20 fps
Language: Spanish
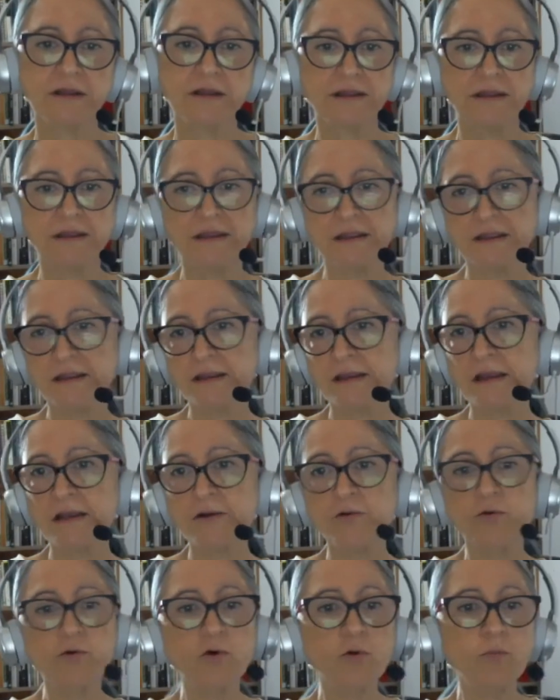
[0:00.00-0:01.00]
en
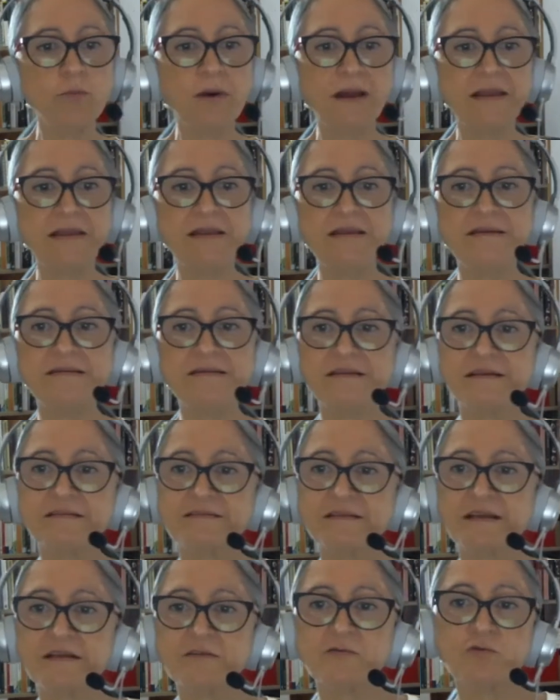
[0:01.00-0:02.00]
algunos países
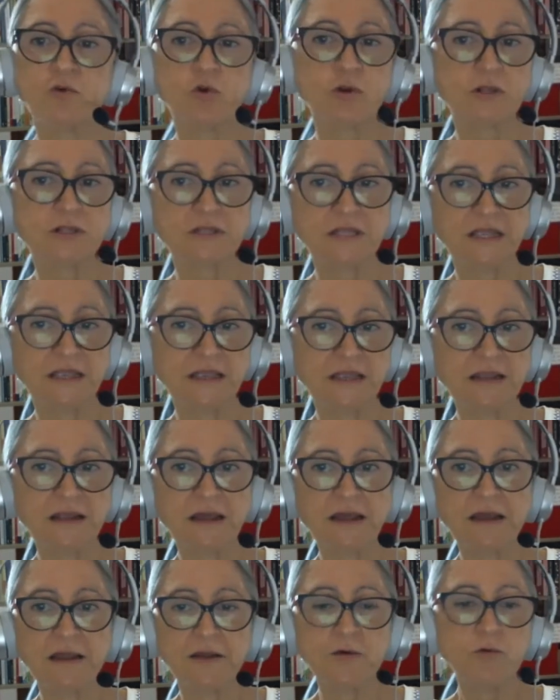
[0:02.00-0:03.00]
ser
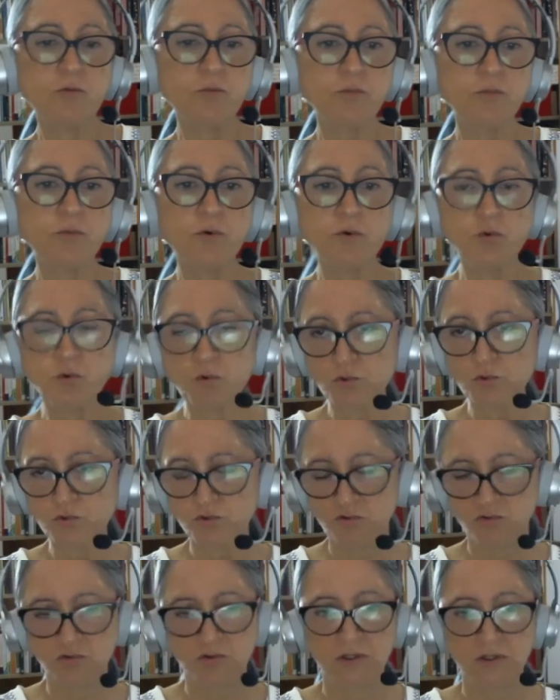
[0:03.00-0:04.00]
soltera es un
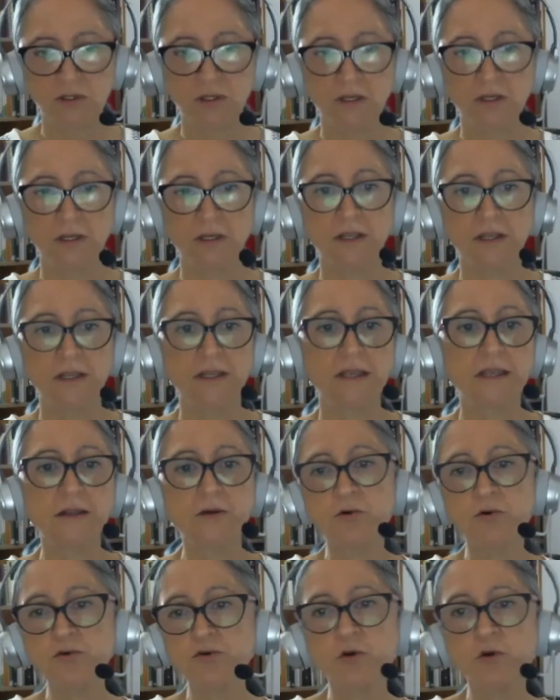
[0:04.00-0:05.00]
plus,
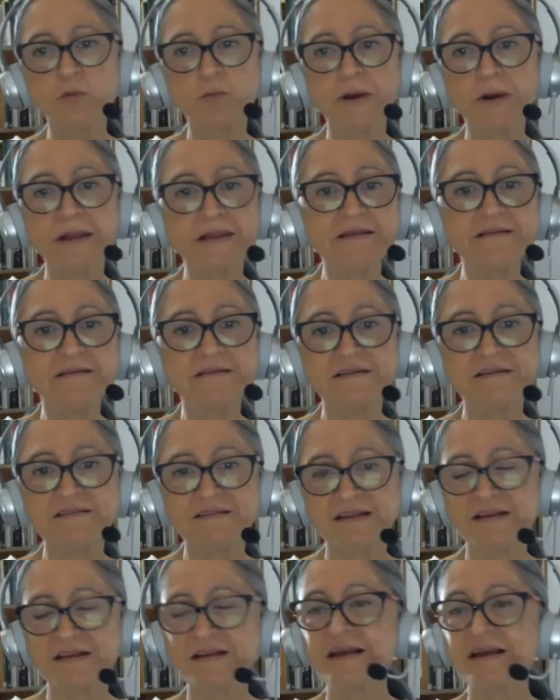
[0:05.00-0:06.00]
en otros países
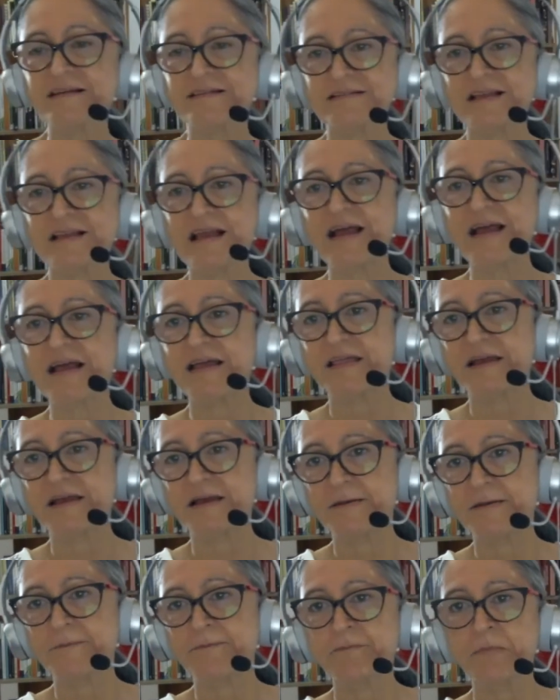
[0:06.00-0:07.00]
ser
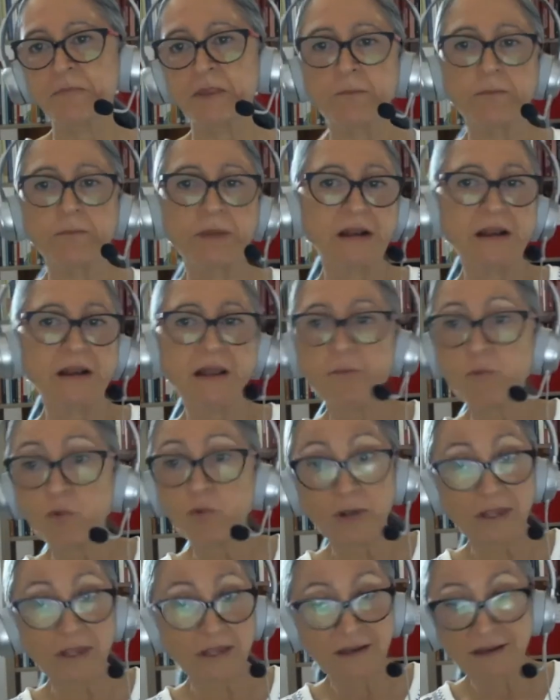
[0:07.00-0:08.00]
casada. Para las
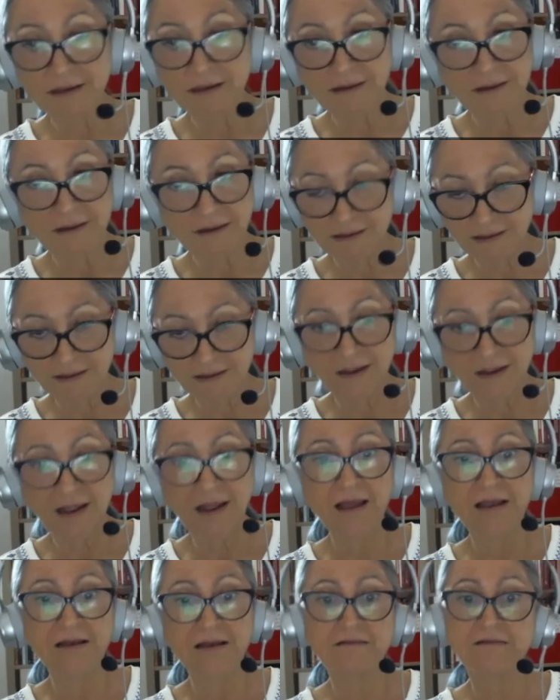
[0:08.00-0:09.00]
mujeres en
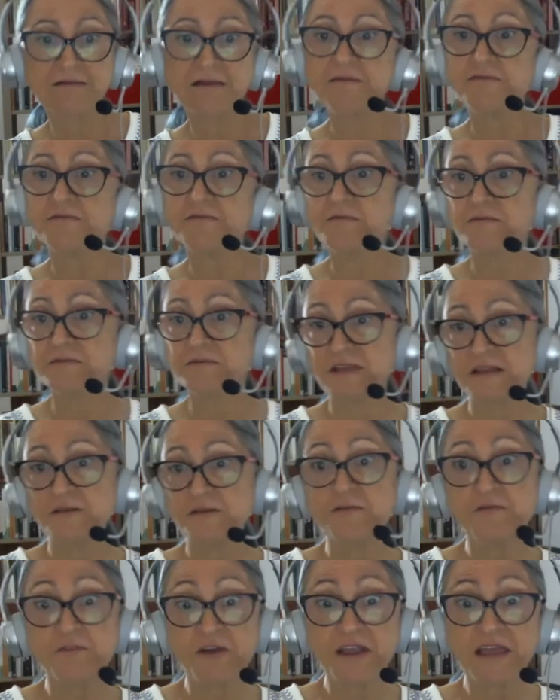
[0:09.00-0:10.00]
general, ser, ser
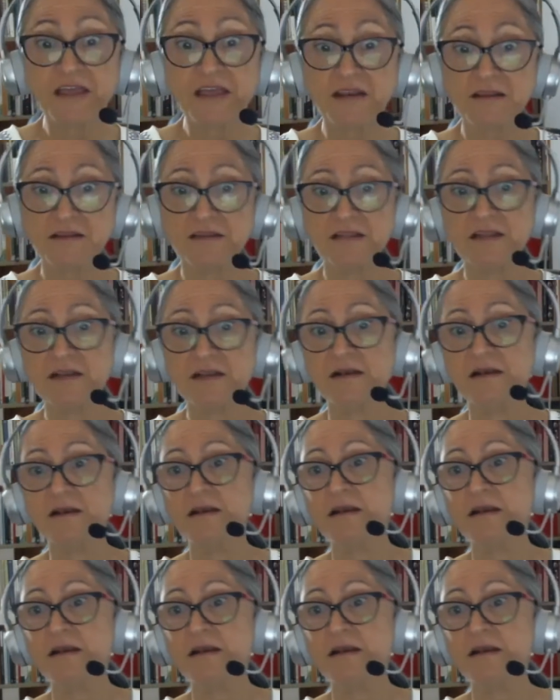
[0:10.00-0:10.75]
fértil